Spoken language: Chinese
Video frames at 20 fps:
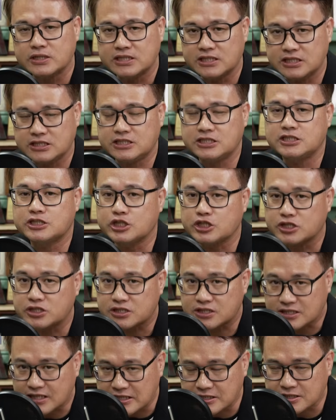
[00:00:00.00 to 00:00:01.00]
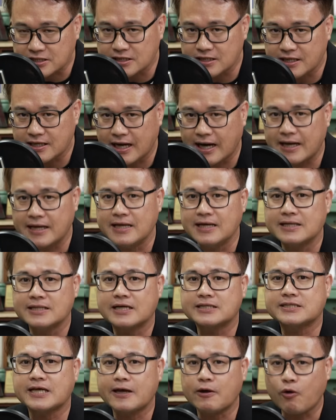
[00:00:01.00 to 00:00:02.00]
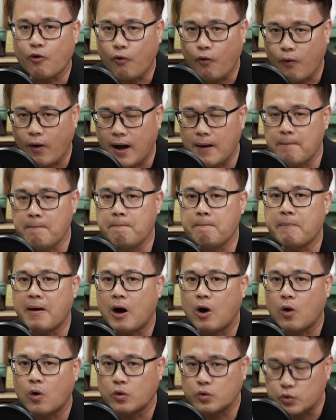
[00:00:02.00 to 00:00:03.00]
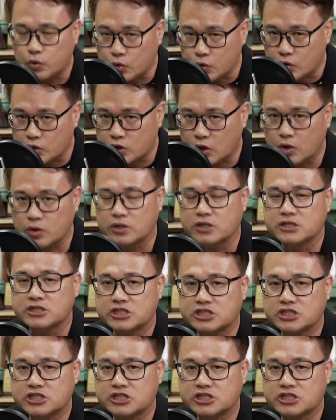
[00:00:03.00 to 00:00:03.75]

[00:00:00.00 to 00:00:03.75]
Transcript: 以及这三十年来他在环保运动、